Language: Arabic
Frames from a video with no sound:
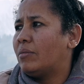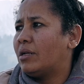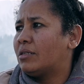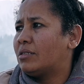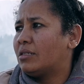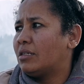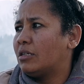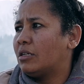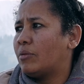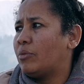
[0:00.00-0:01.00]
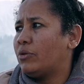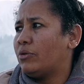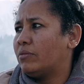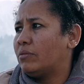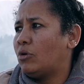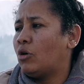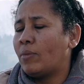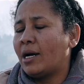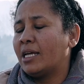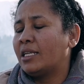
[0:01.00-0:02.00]
مالسي كبيدي او
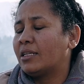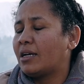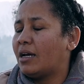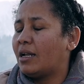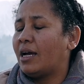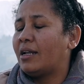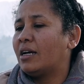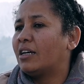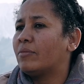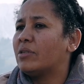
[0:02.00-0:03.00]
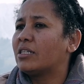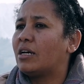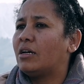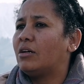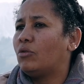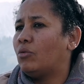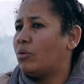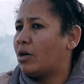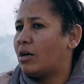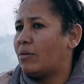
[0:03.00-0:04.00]
با حتيت كان حد هاجر مسيخه
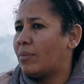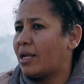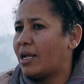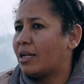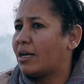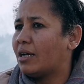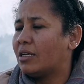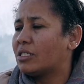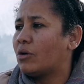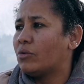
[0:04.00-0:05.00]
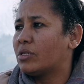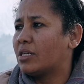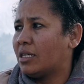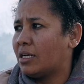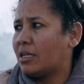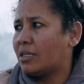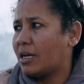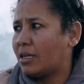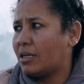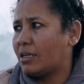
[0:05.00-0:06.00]
غبها هم لالكا سخون سريح كان
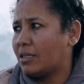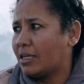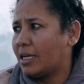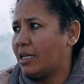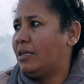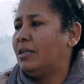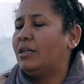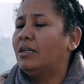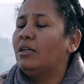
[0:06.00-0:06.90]
تهاجر كتغلغل